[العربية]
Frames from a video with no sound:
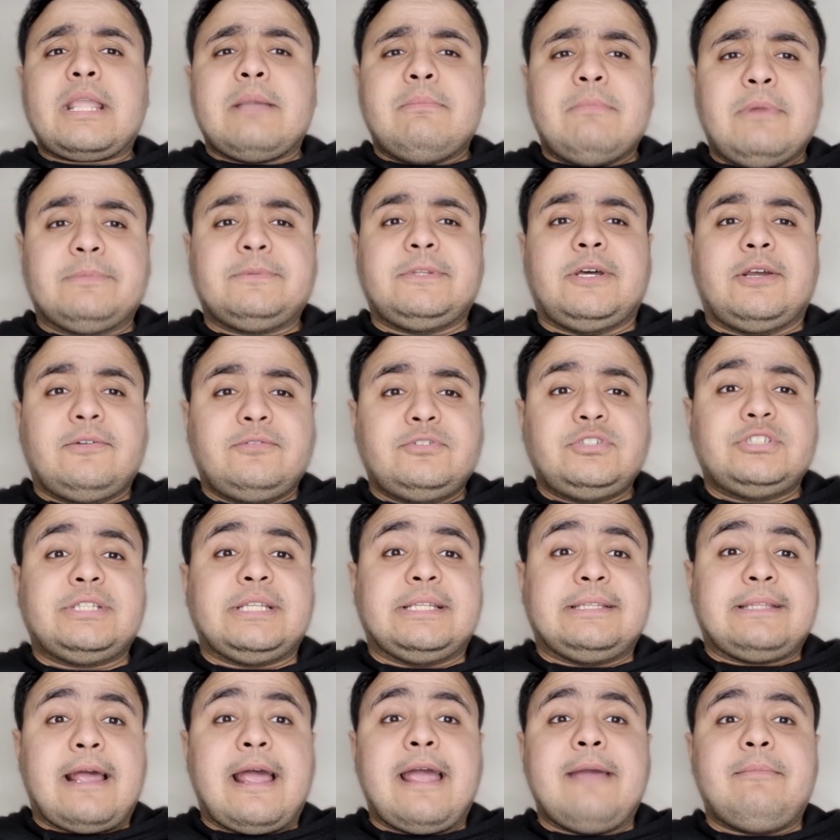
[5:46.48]
ما بتعرفش
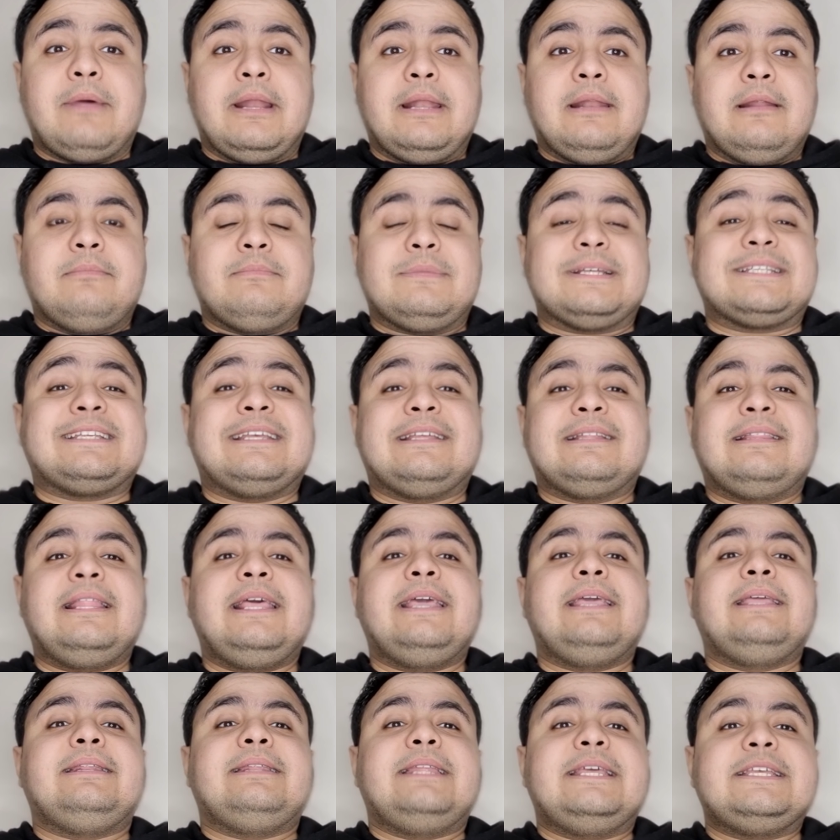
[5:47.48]
تتعامل بس
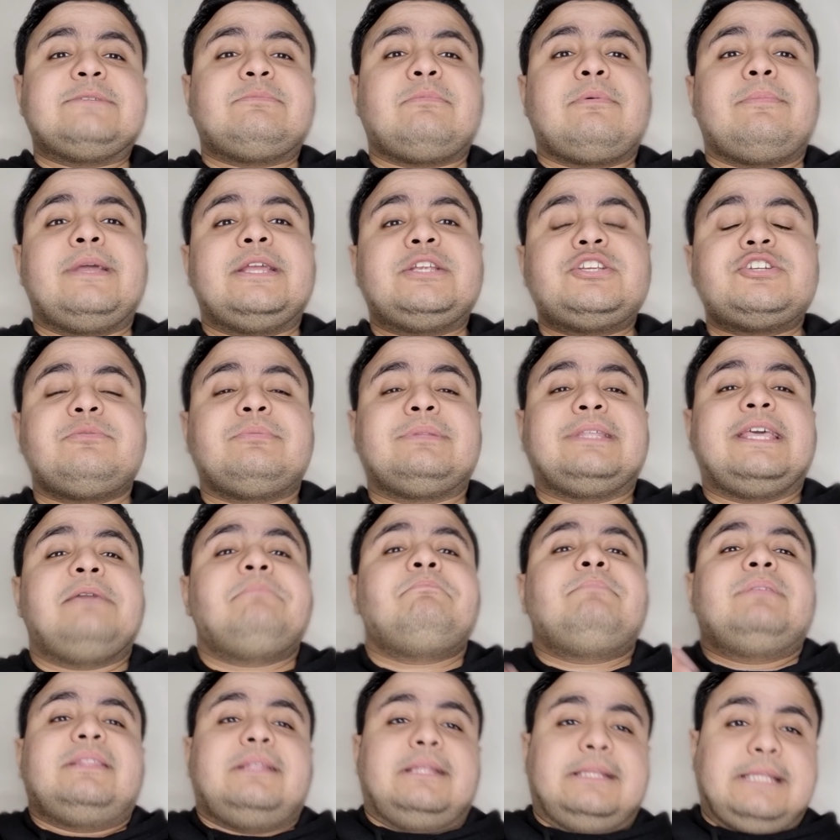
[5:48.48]
هتلاقي الناس ما بقتش
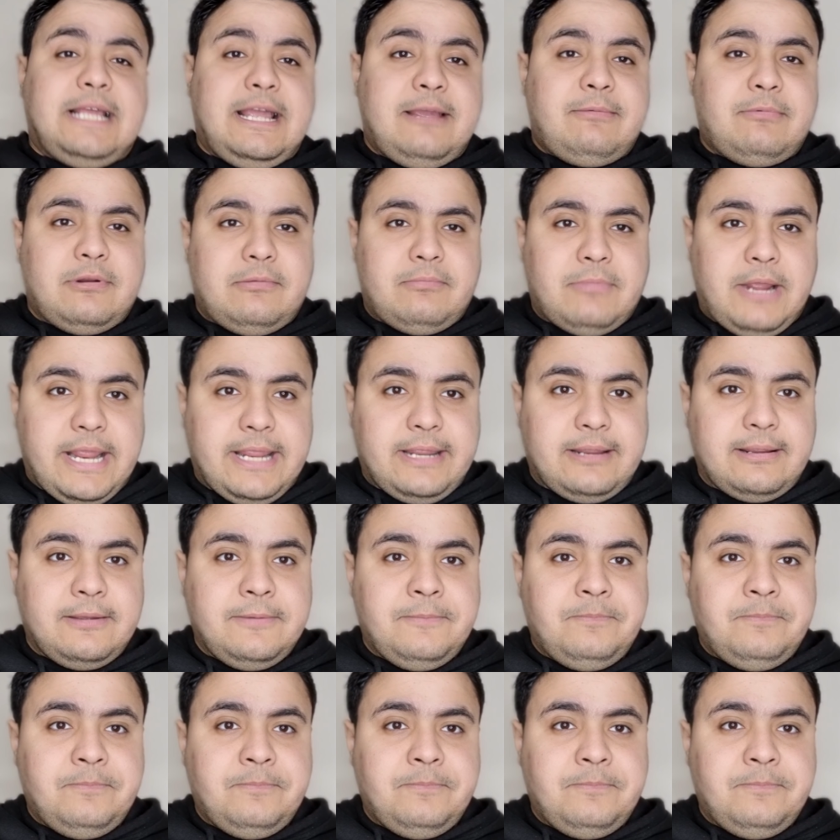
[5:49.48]
بتحب تتعامل معاك